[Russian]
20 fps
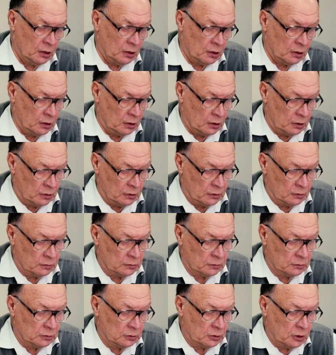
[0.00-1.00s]
А,
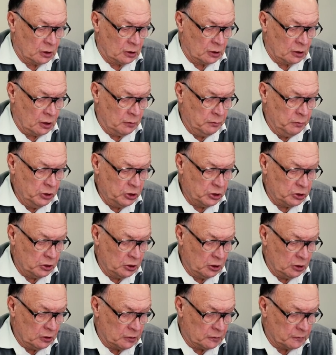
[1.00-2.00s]

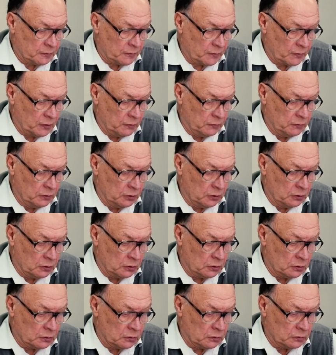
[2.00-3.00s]
обычно
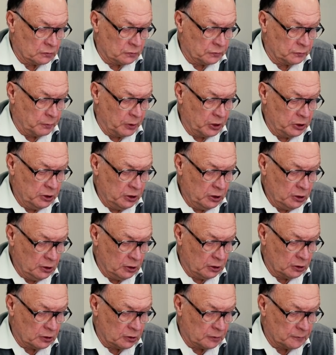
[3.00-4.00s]
в, в
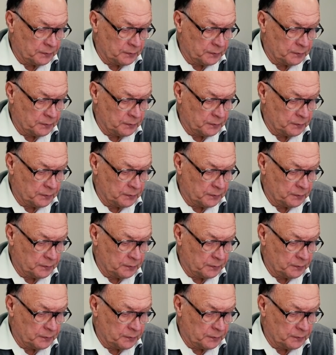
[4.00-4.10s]
патентах,